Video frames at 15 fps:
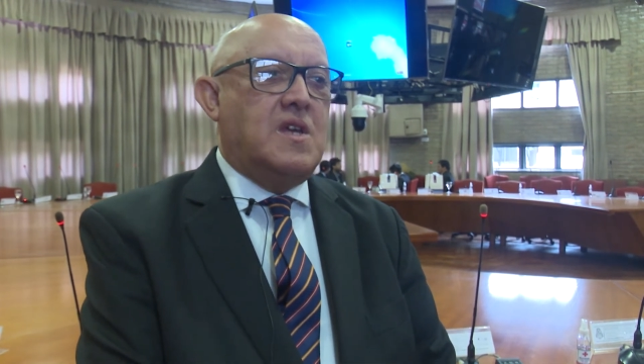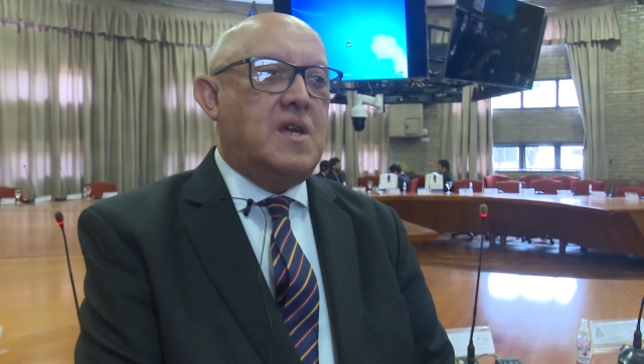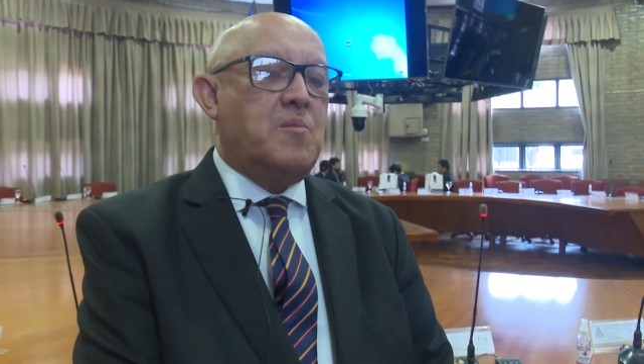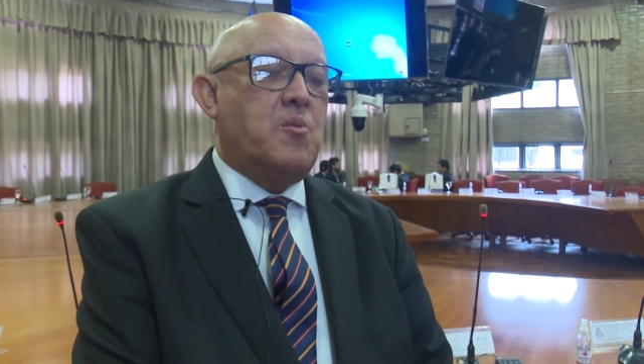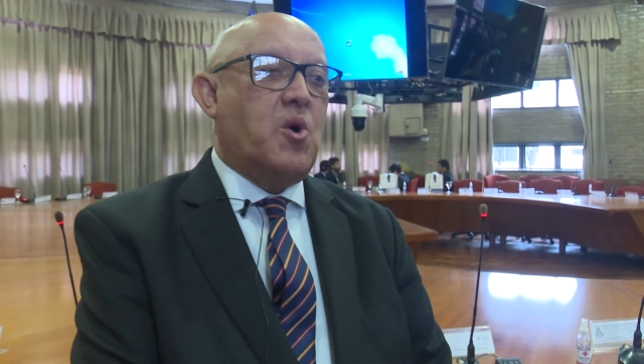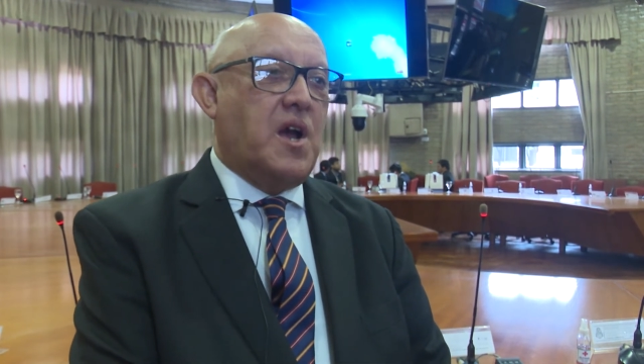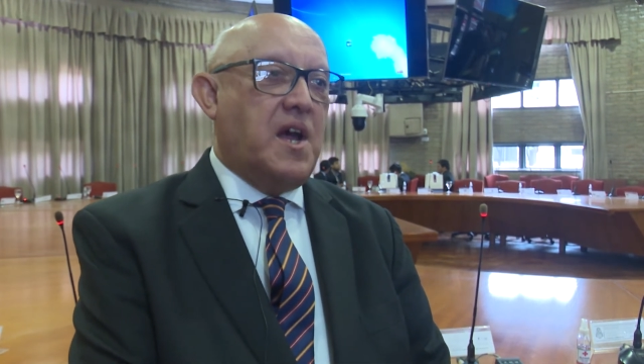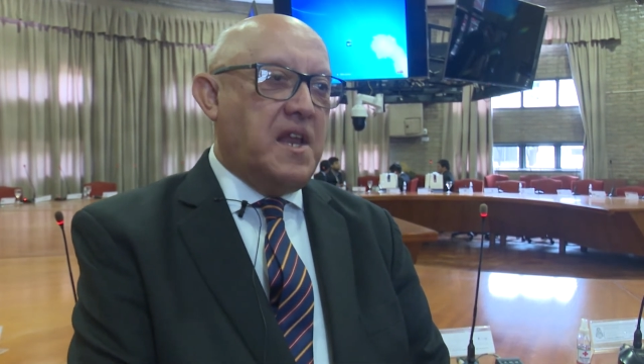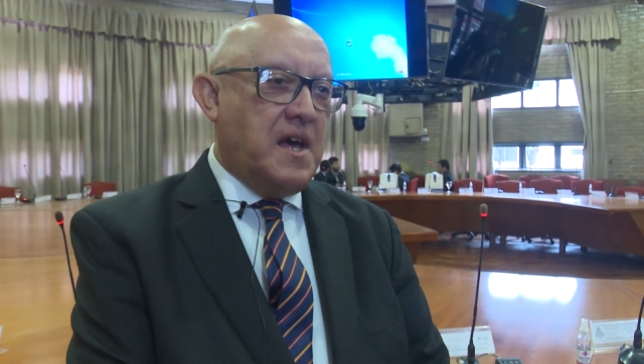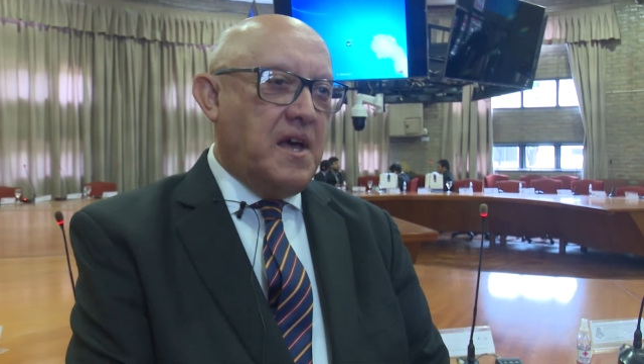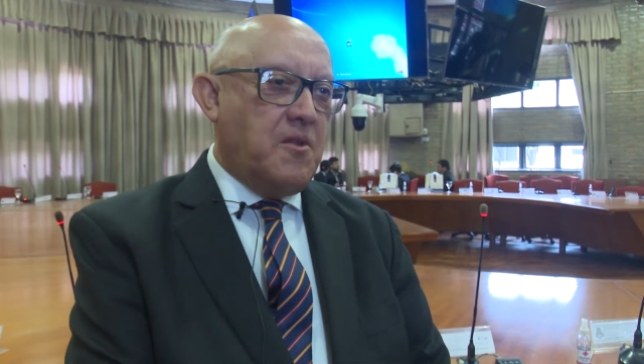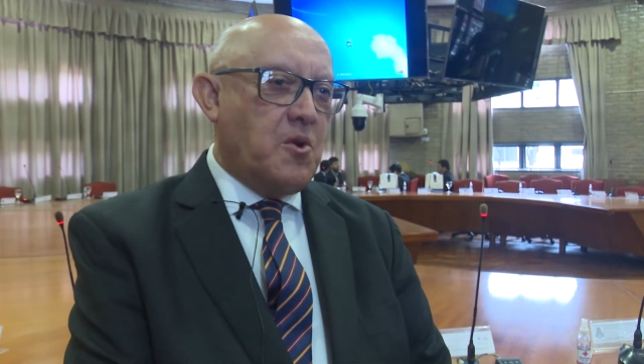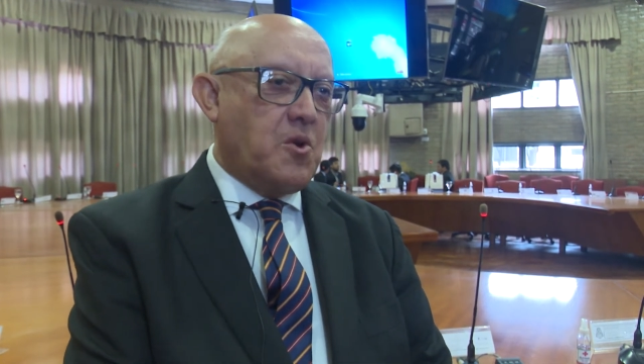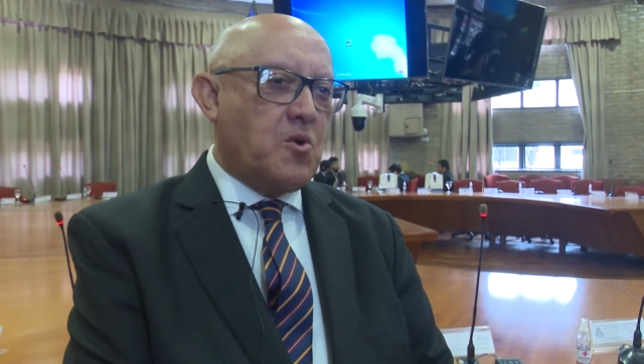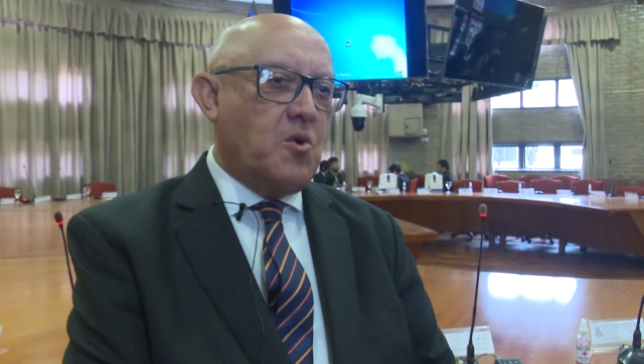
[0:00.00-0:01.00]
Hemos
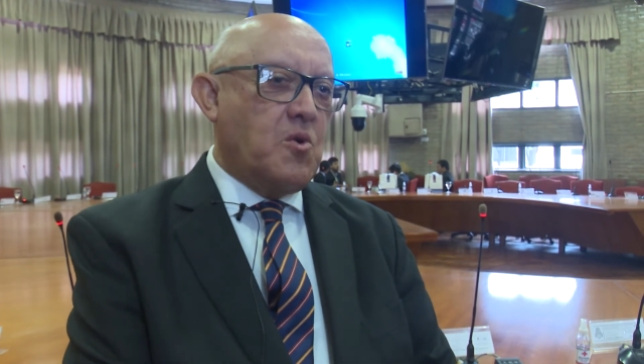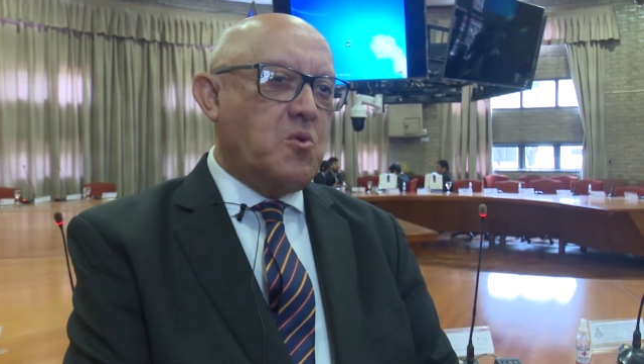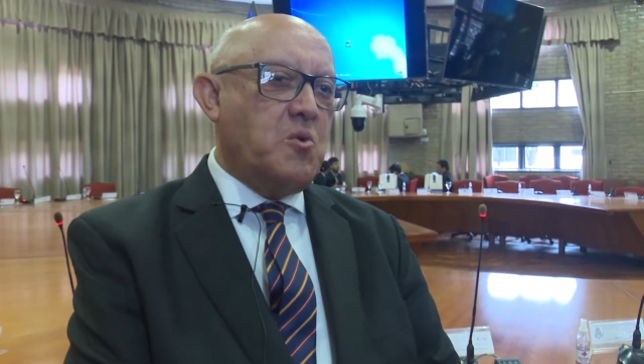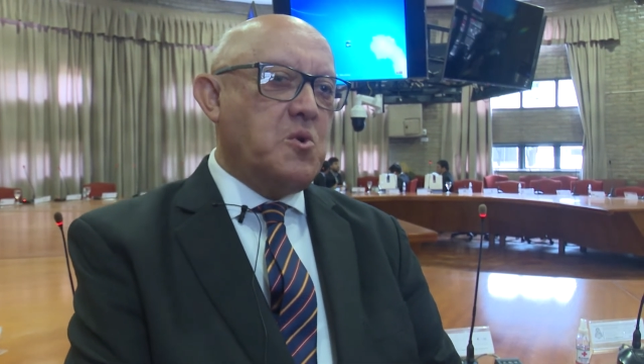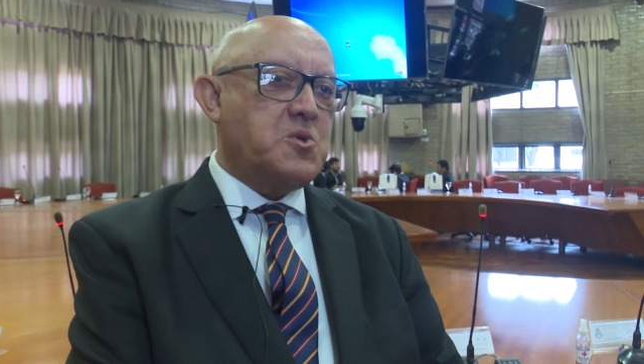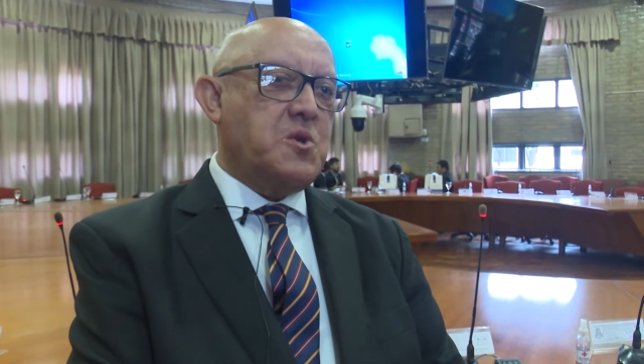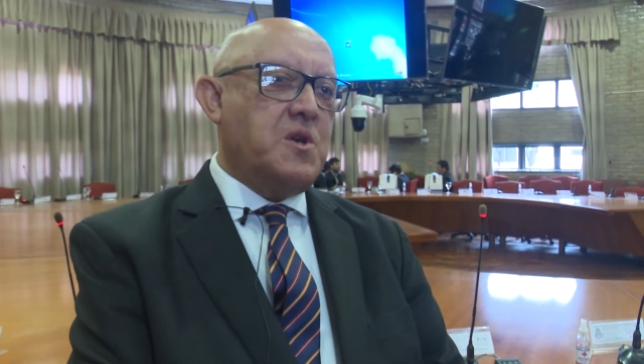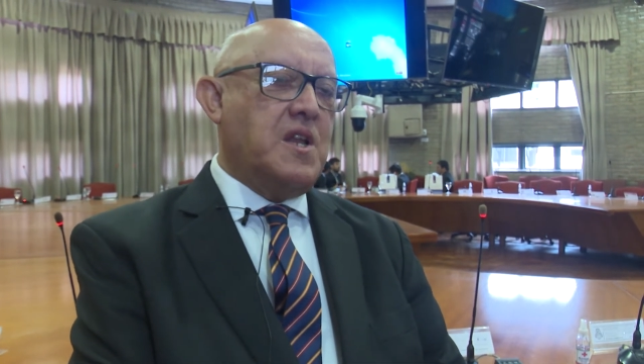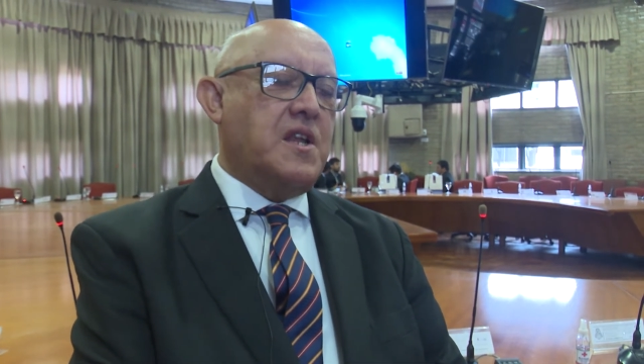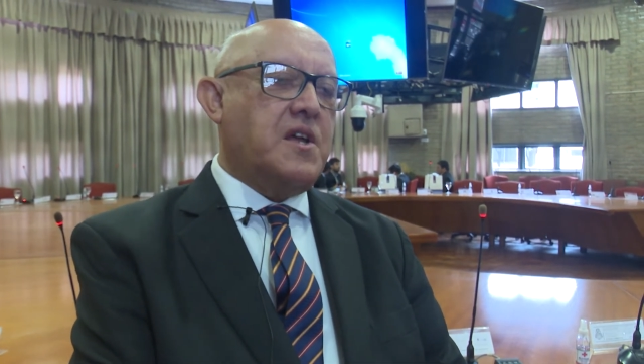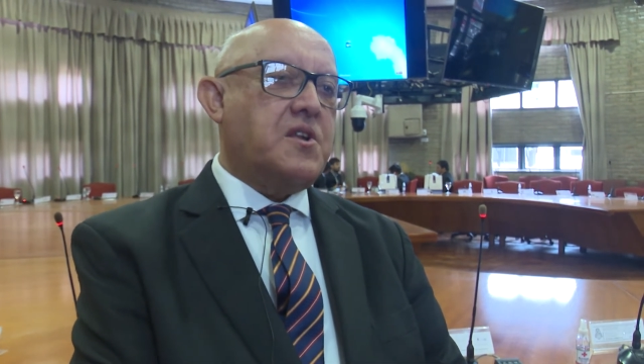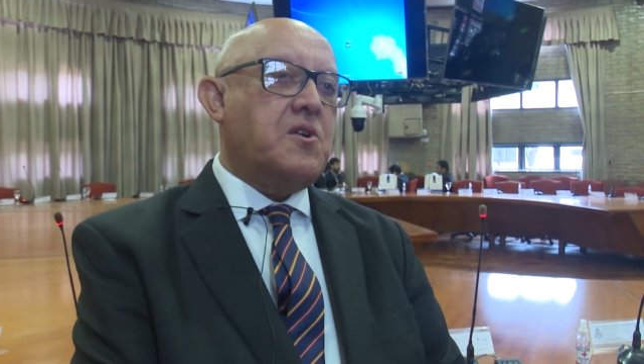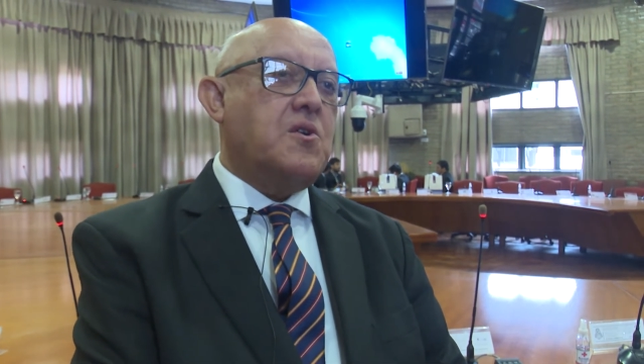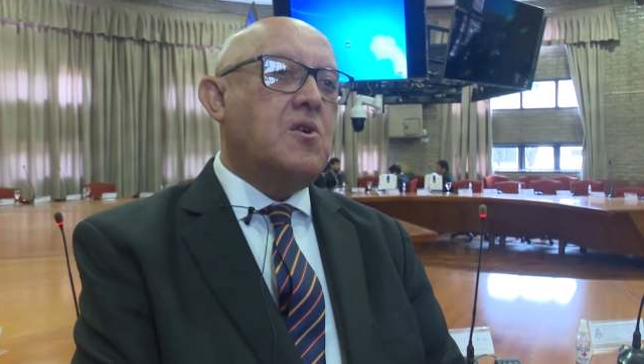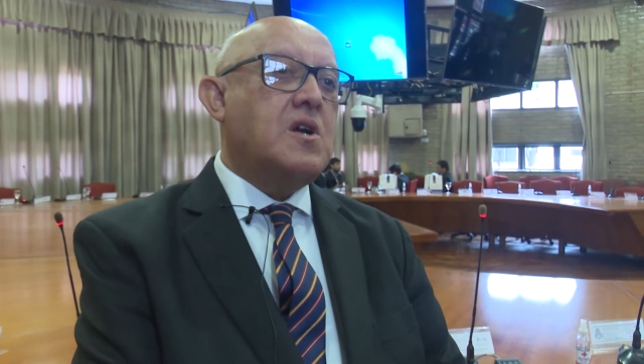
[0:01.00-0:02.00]
ganado los concursos en La
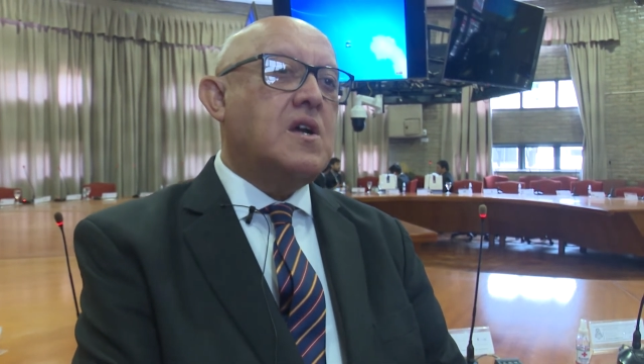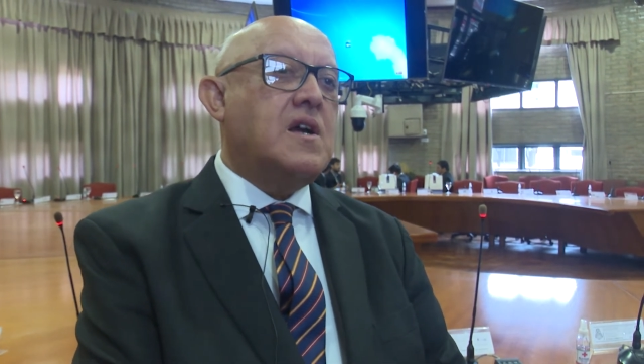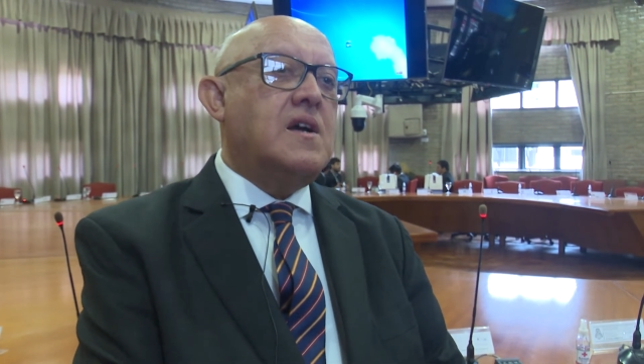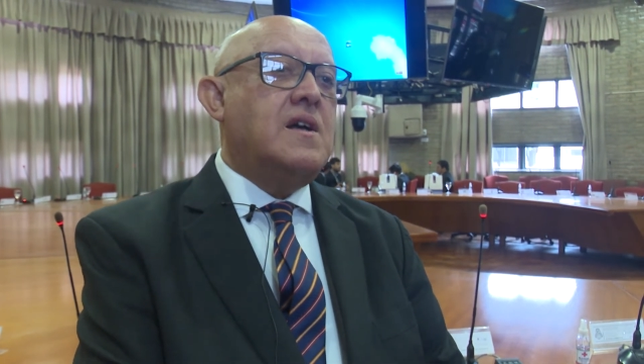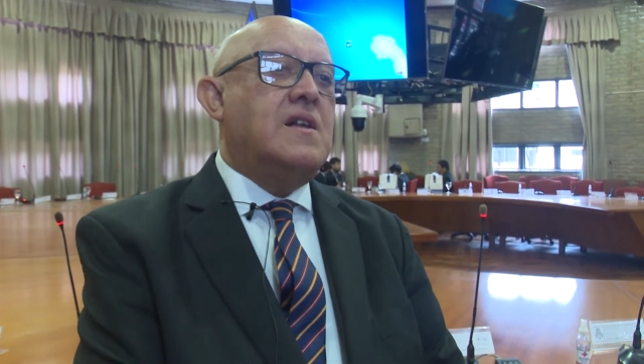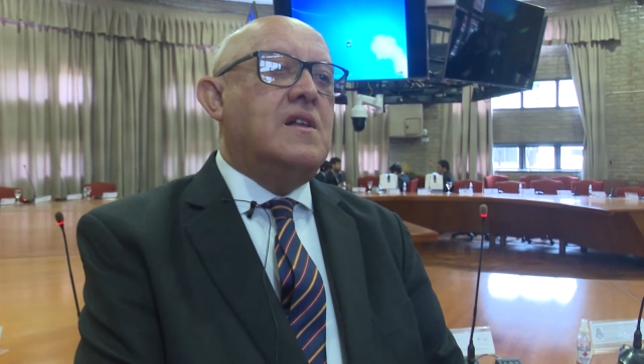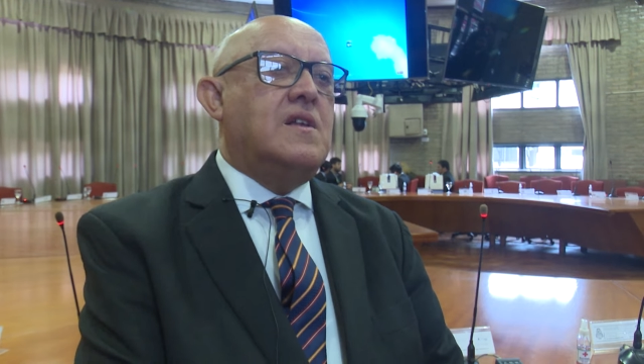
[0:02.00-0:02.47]
Rioja